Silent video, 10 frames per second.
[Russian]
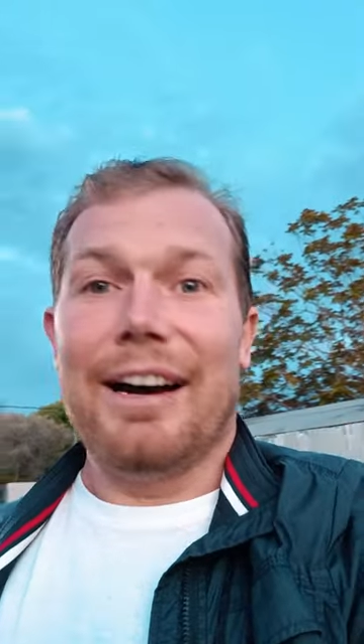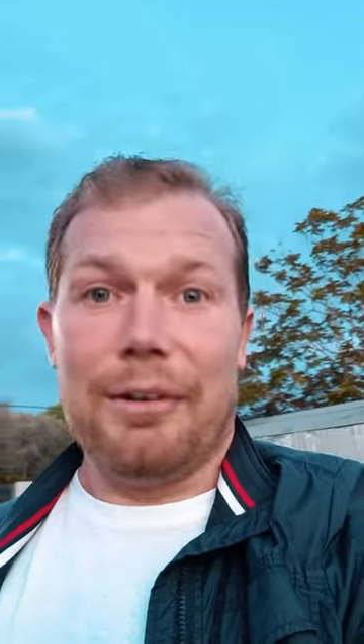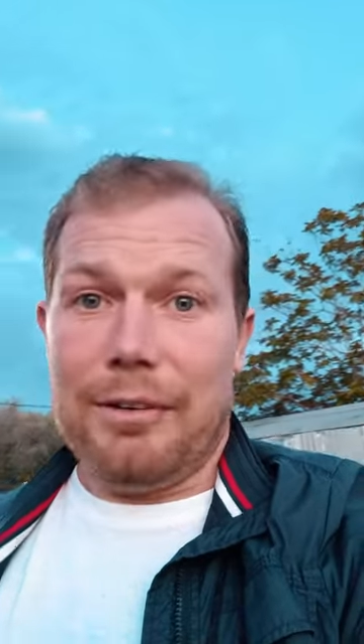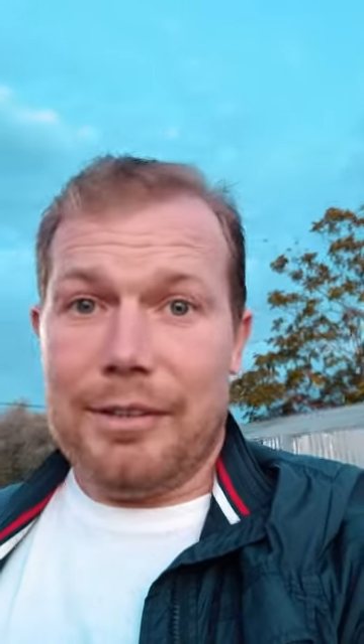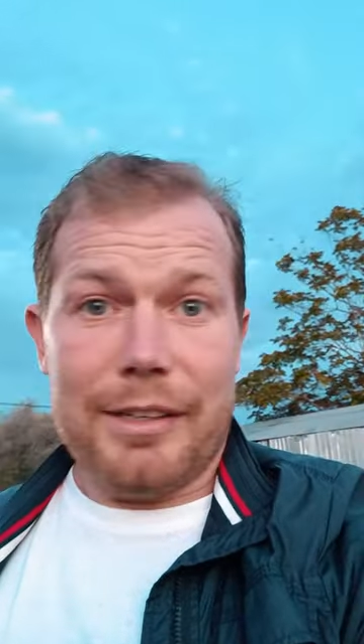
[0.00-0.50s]

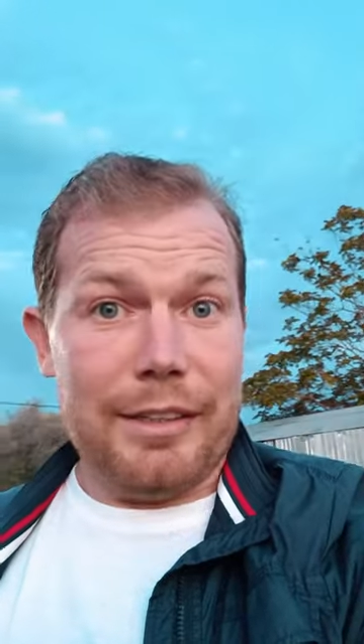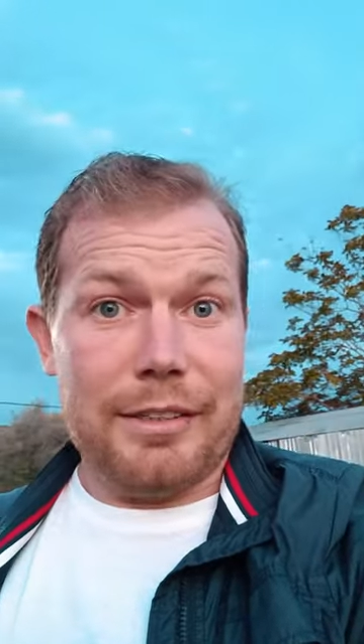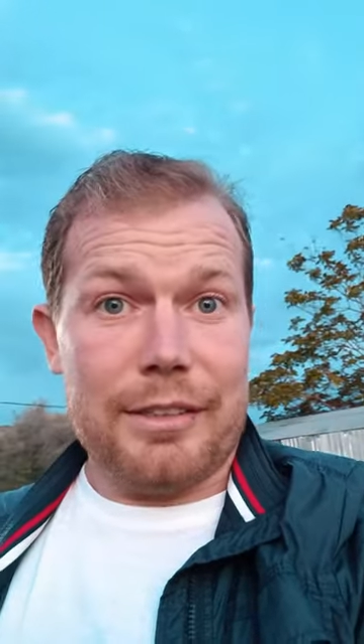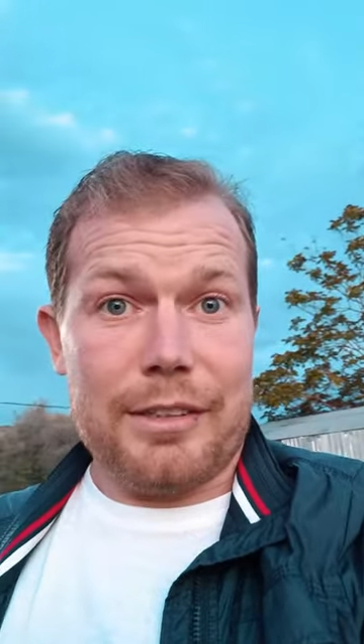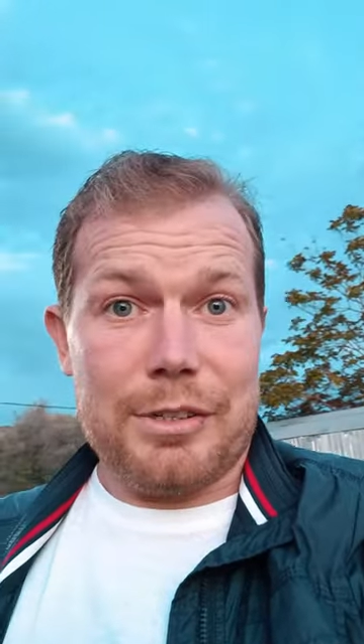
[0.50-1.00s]
А он говорит,
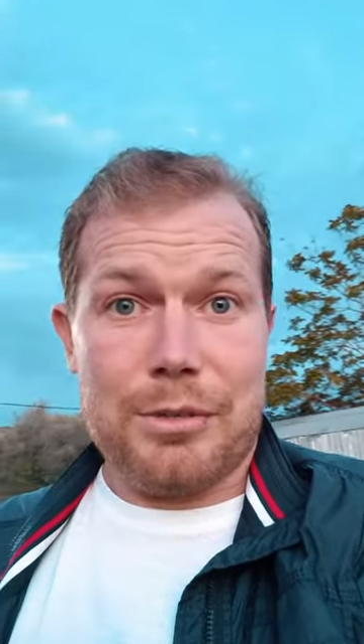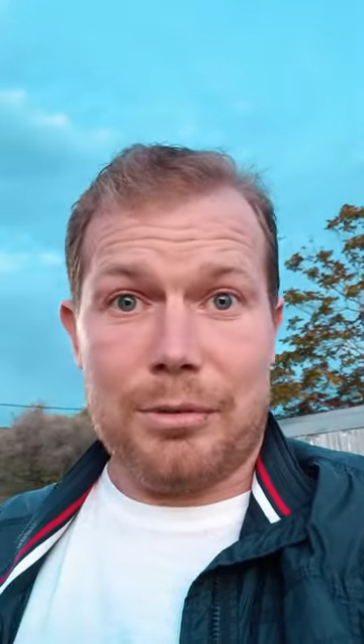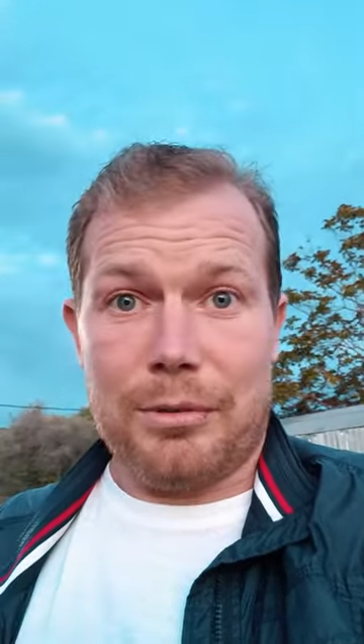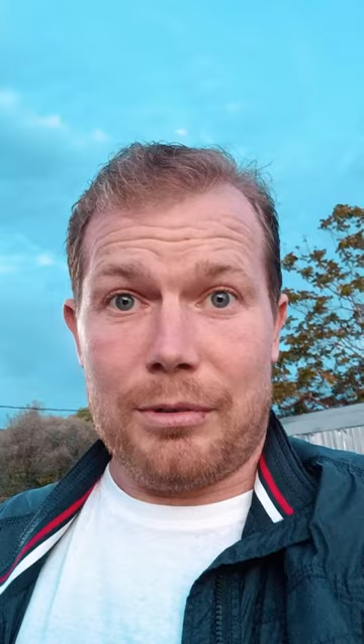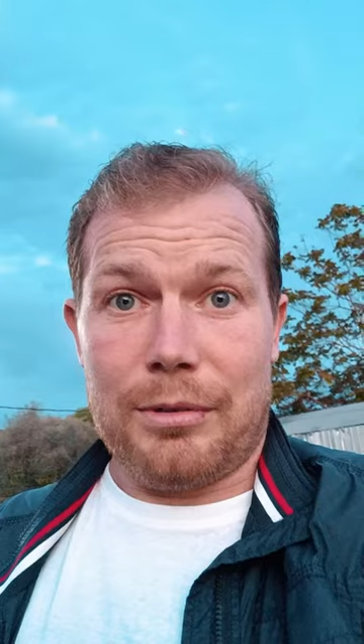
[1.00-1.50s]
э,
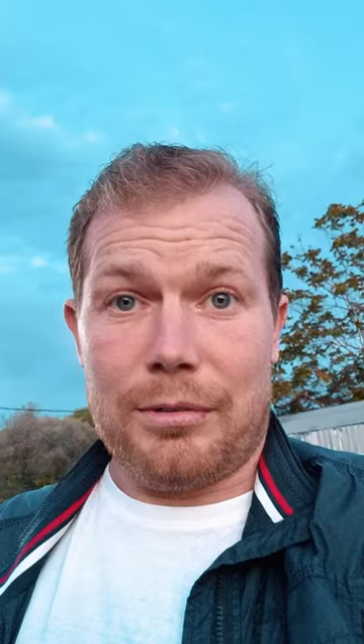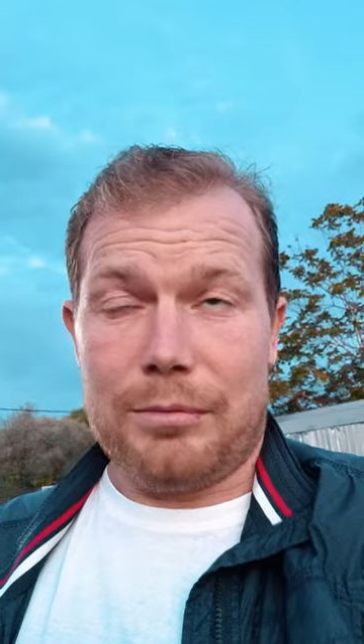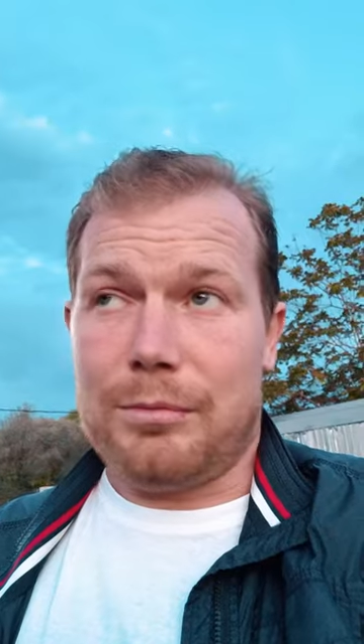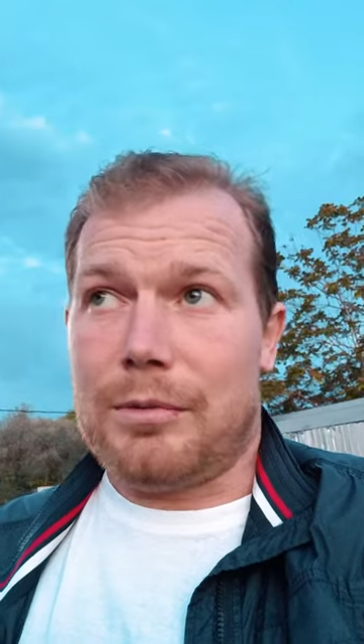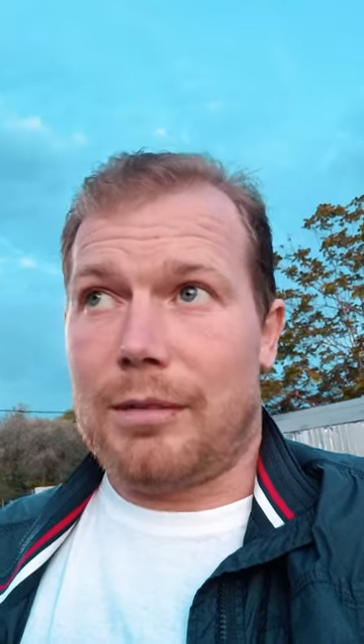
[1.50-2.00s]
что,
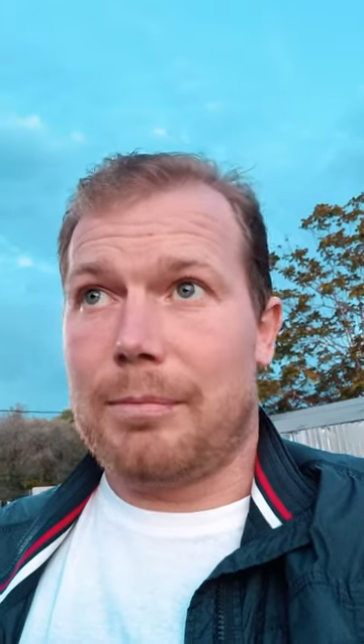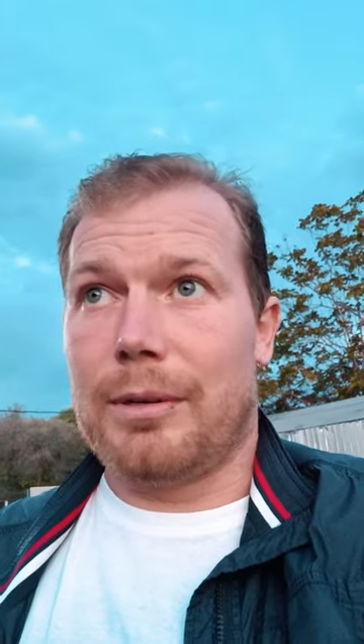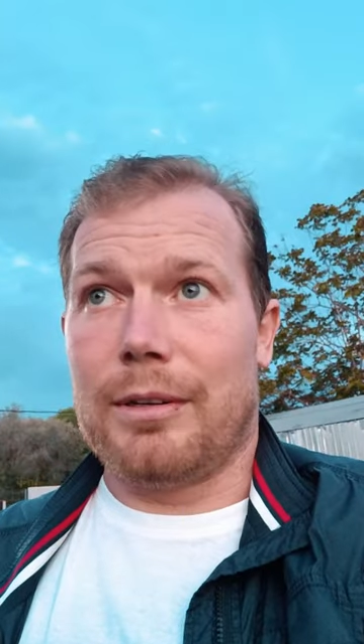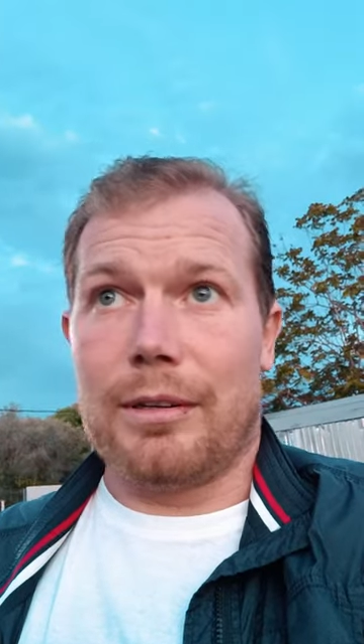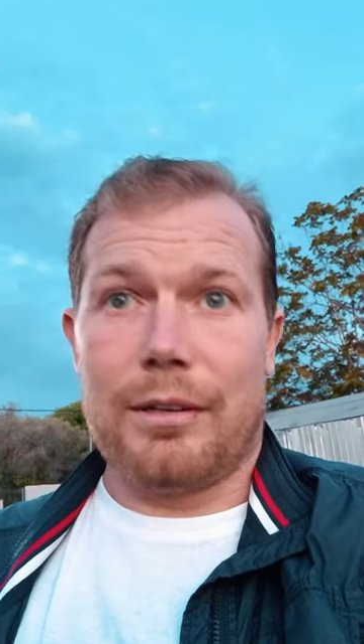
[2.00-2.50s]
ну, как
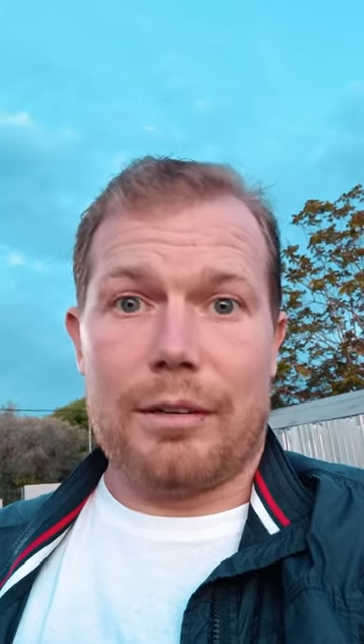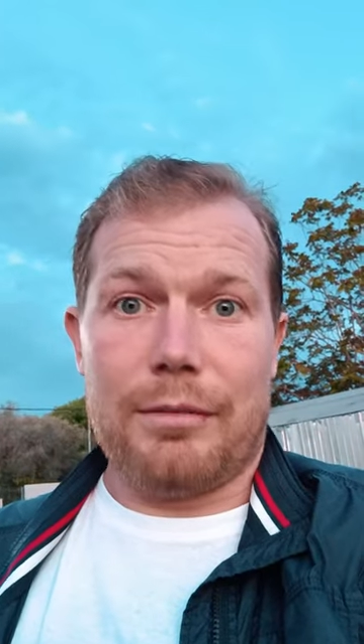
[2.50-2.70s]
бы,